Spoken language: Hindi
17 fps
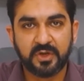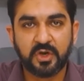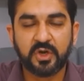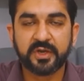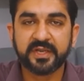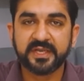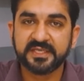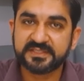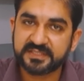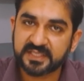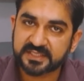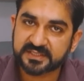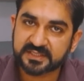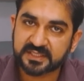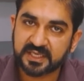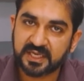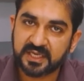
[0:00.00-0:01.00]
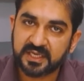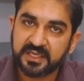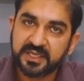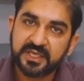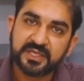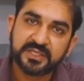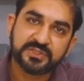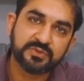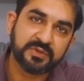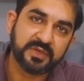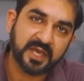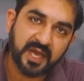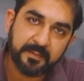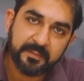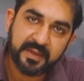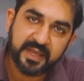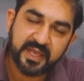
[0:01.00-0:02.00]
और इस शख्स का जो
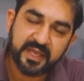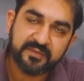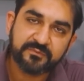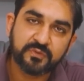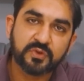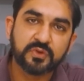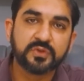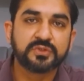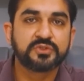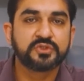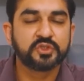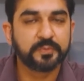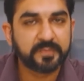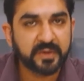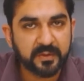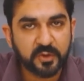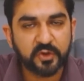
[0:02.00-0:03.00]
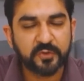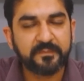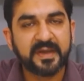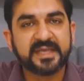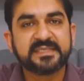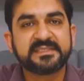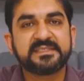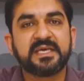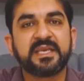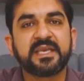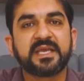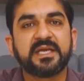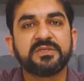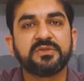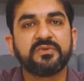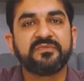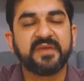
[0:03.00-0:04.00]
नाम है वो सुप्रीम कोर्ट ऑफ पाकिस्तान
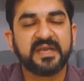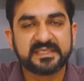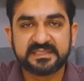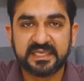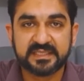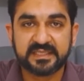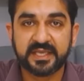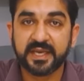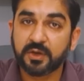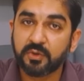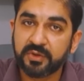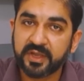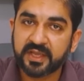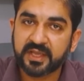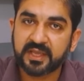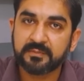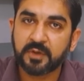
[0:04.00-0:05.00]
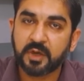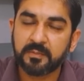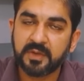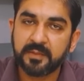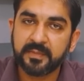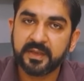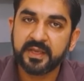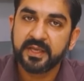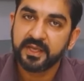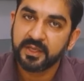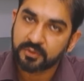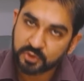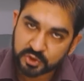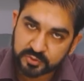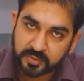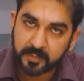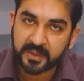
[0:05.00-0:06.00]
का जो फैसला था रिकोडिक के मामले में
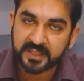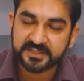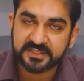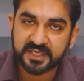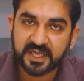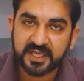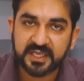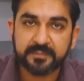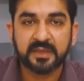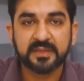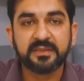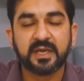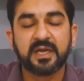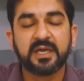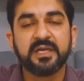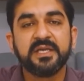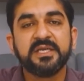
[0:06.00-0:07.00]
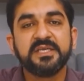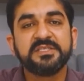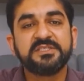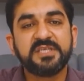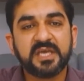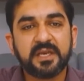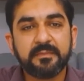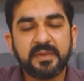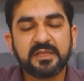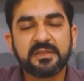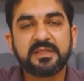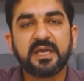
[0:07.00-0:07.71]
उसमें मेंशन है ये बंदा चेयरमैन